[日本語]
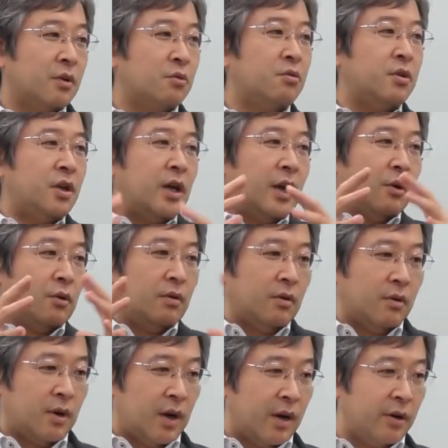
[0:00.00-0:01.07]
特に
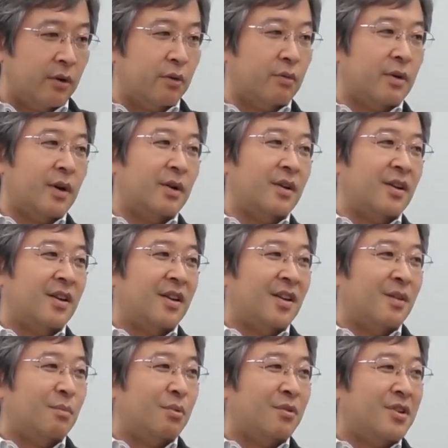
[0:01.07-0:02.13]
官僚は
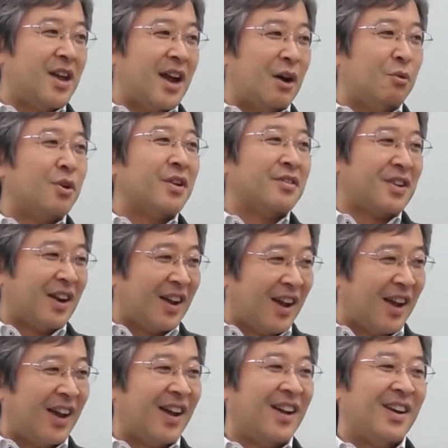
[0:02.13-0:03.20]
文系が多いですか
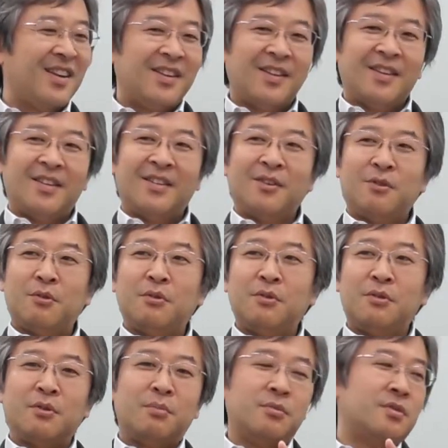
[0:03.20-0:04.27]
ら、それが
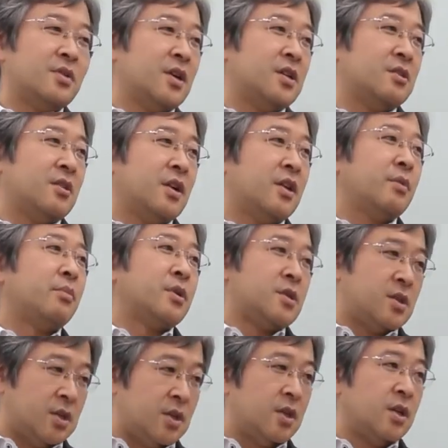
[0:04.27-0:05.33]
問題だっていうのもあります
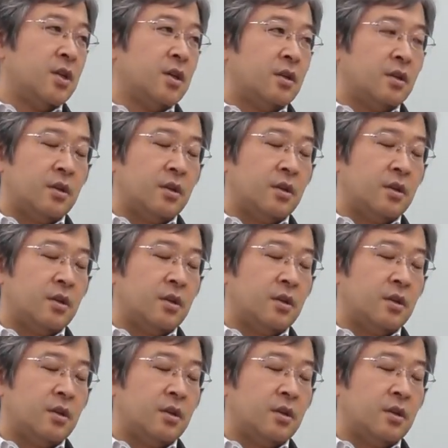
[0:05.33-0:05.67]
し、